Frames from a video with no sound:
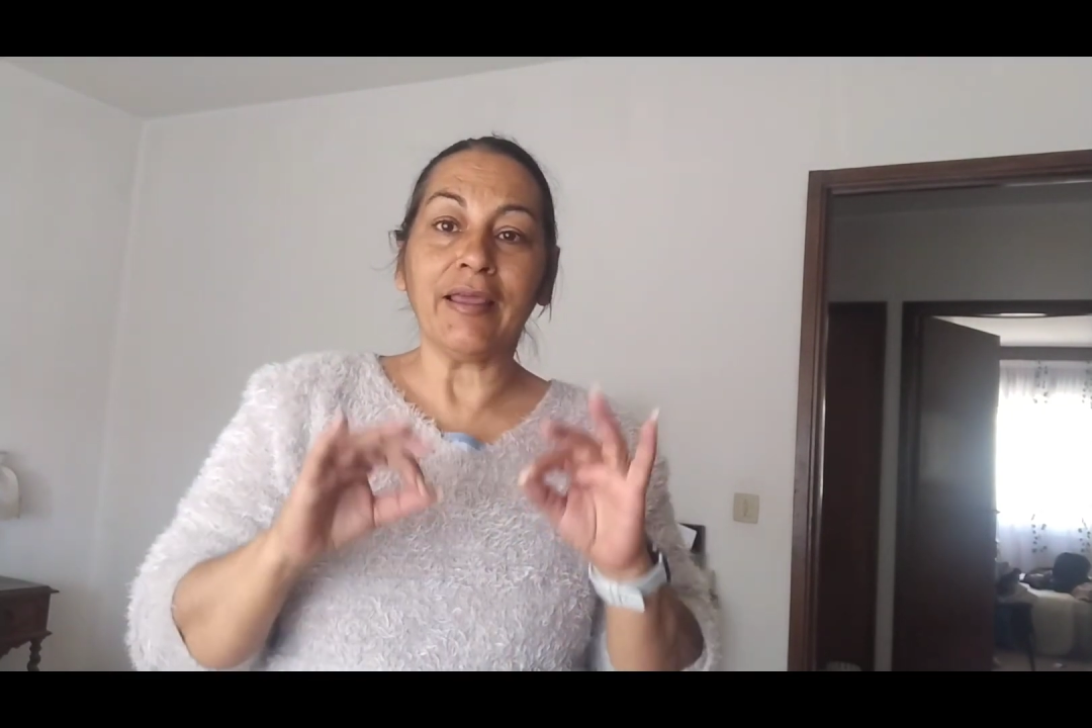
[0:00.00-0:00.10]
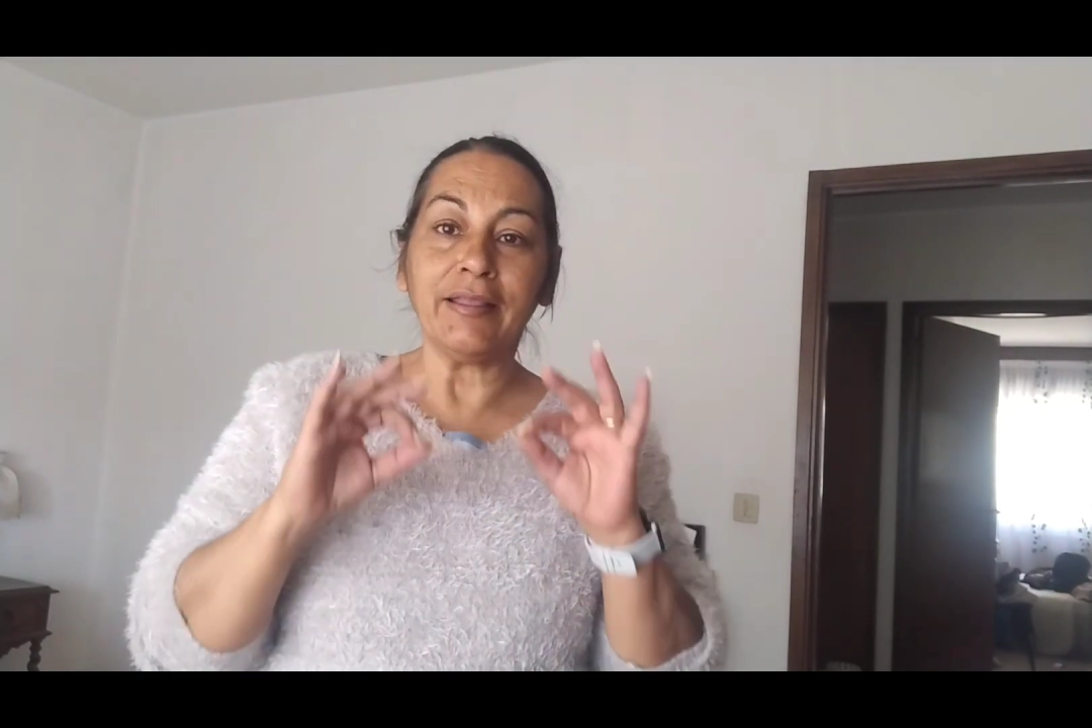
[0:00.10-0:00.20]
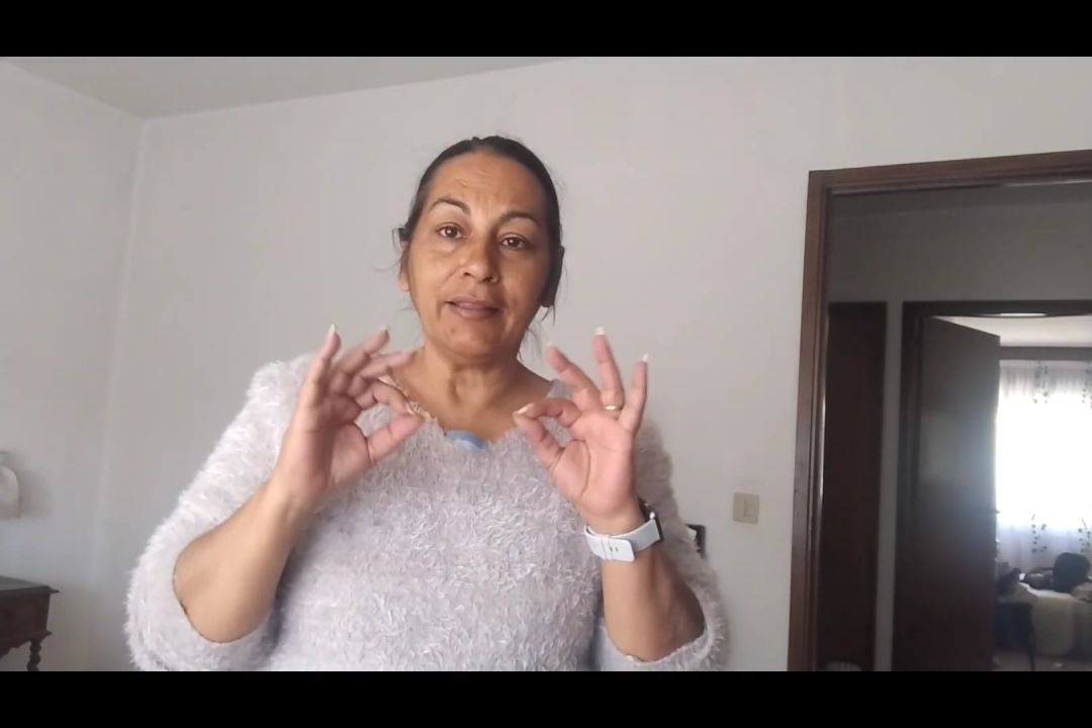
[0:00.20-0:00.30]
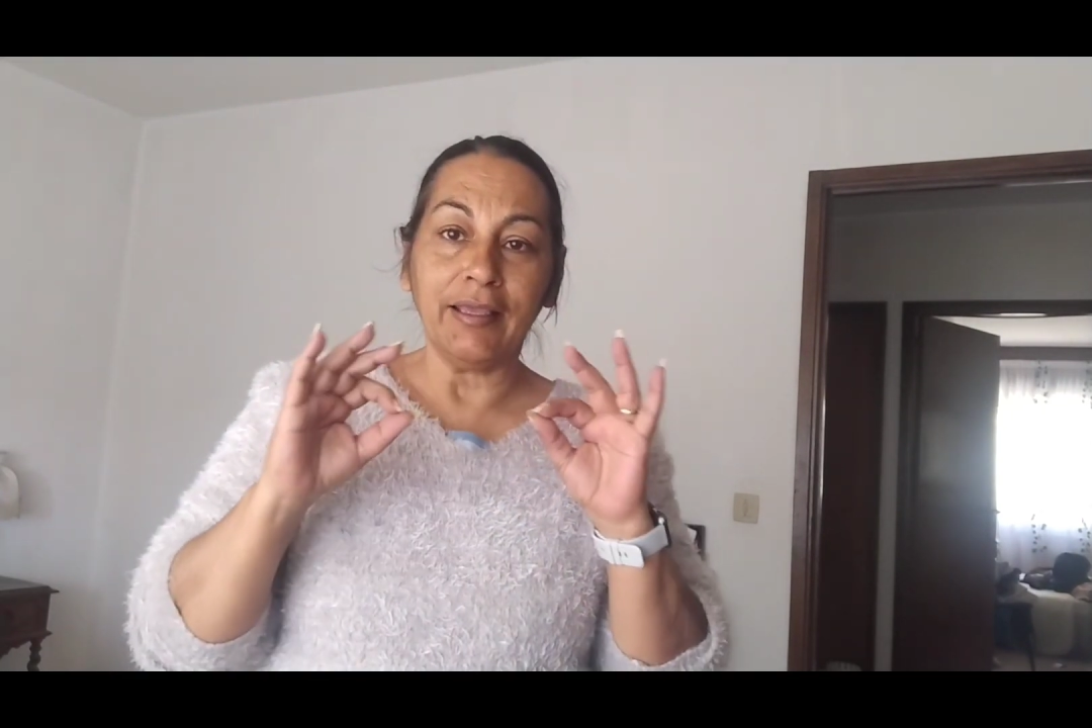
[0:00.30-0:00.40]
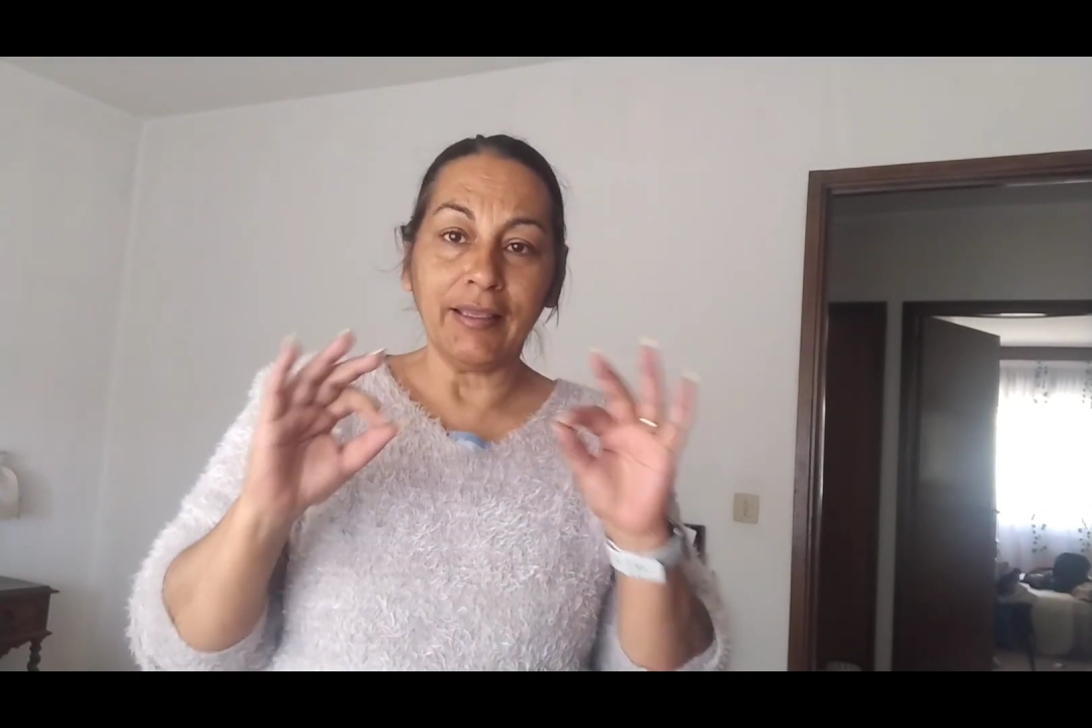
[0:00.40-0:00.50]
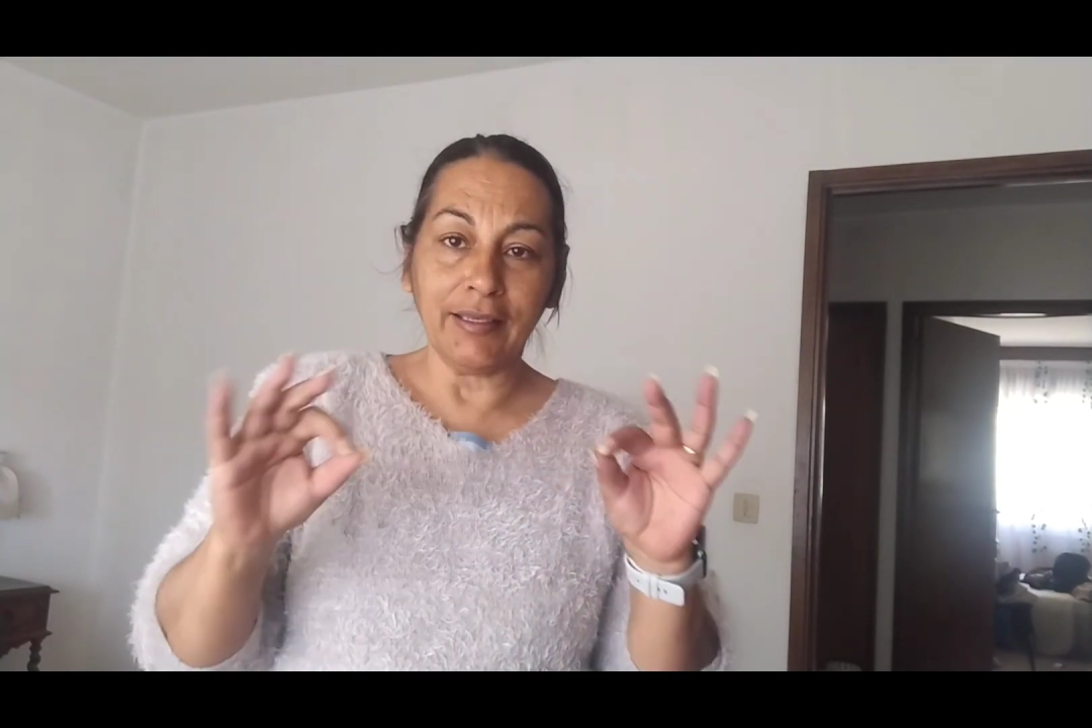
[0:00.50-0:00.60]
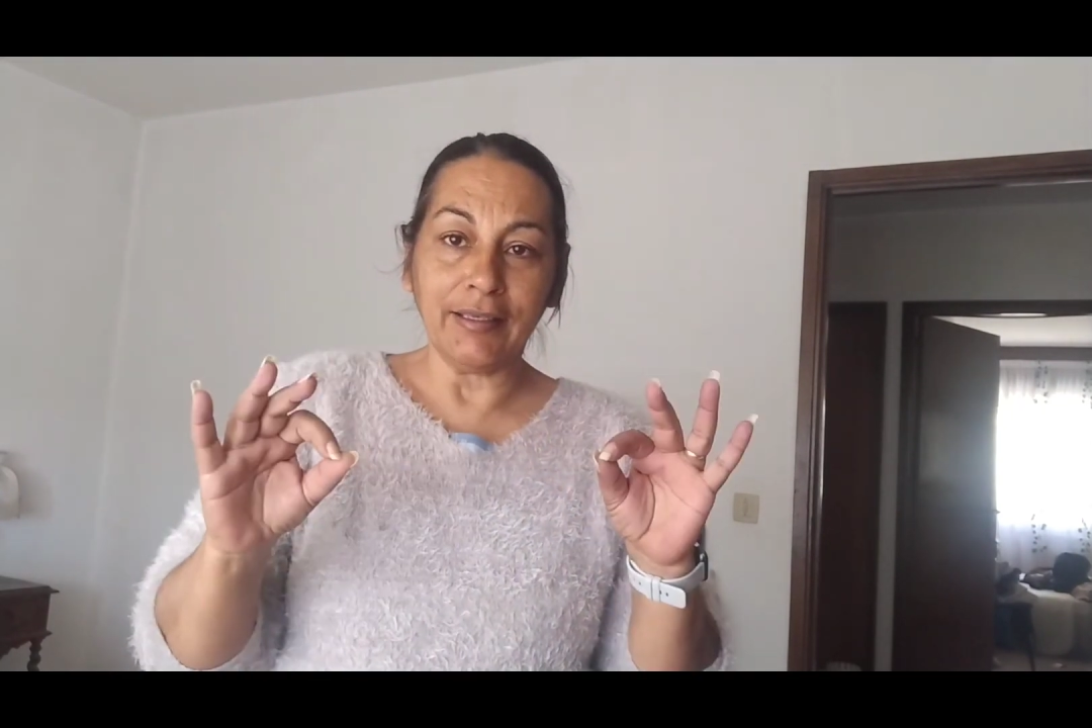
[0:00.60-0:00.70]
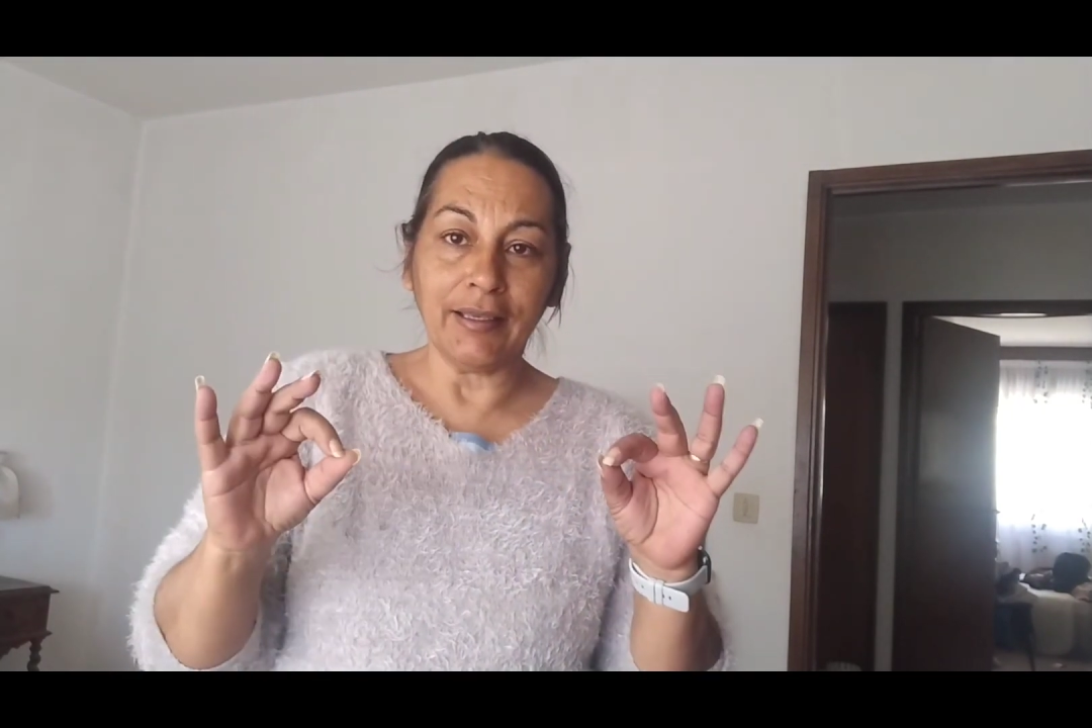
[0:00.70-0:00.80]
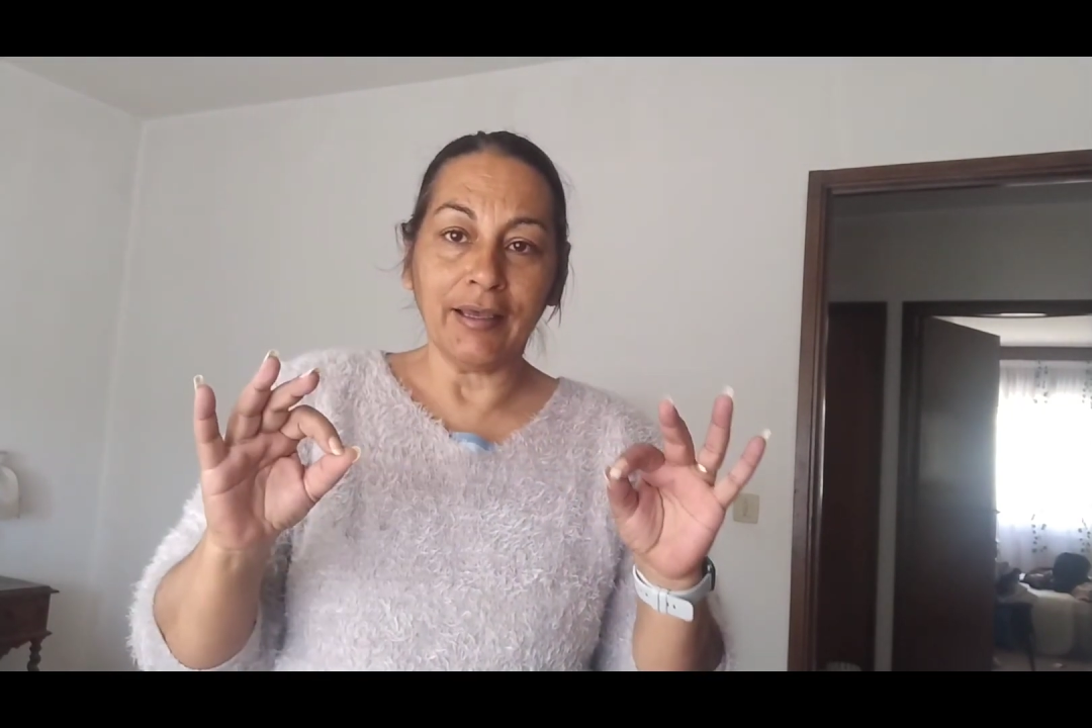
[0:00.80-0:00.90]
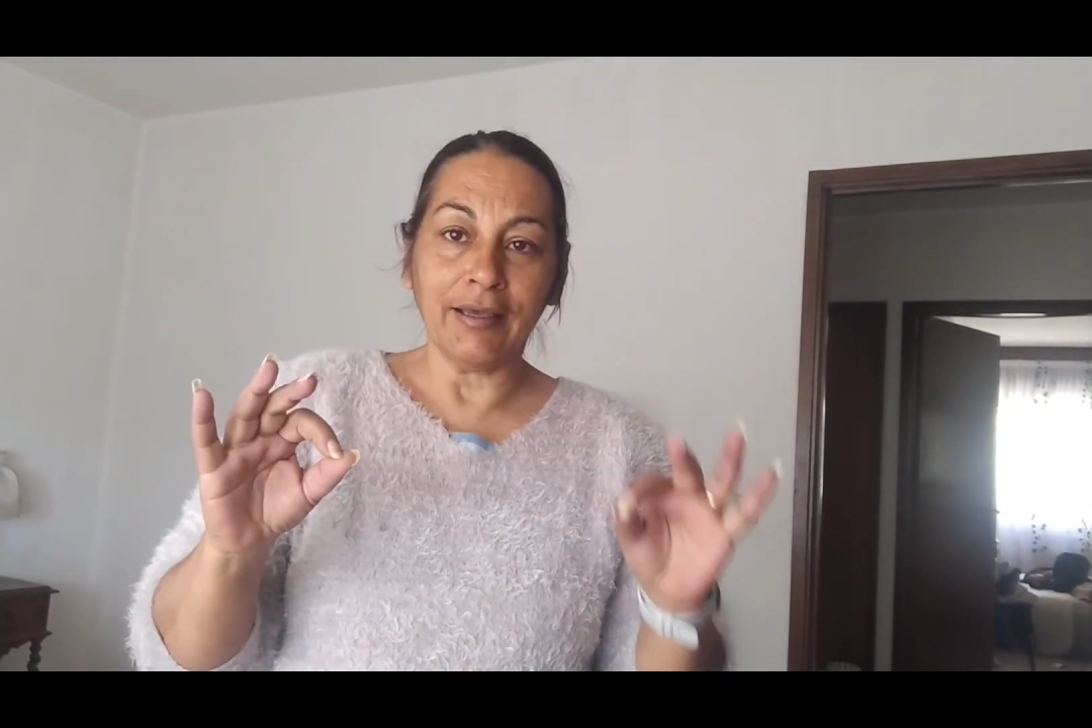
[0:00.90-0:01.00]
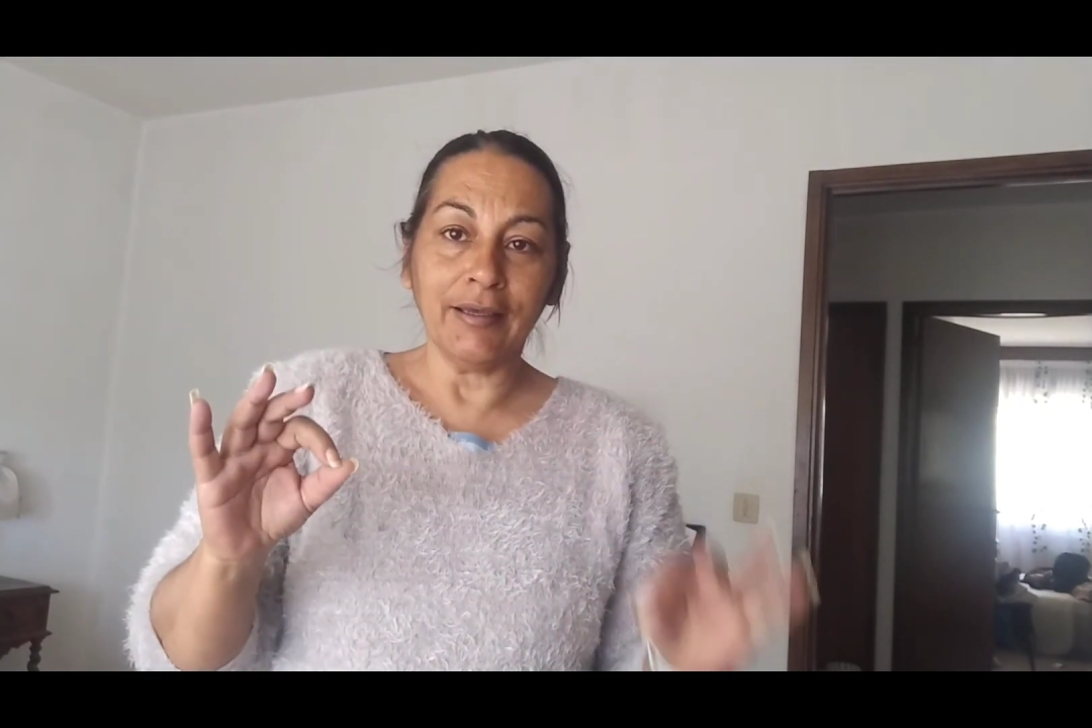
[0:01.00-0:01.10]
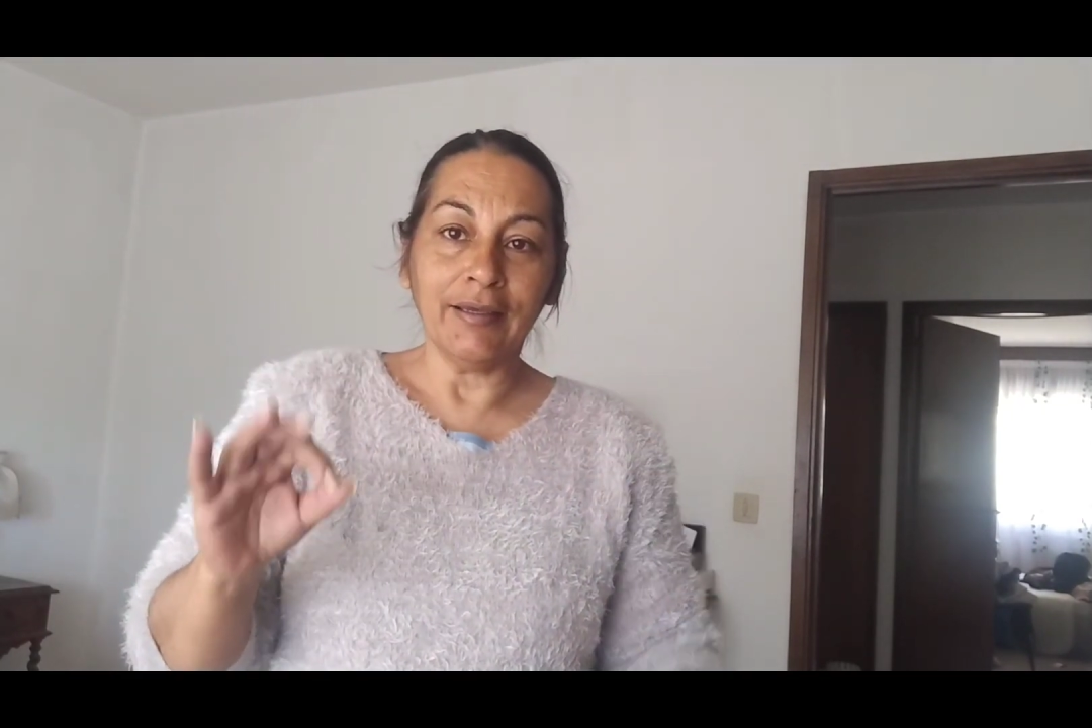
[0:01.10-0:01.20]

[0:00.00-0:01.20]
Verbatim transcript: inteirinha.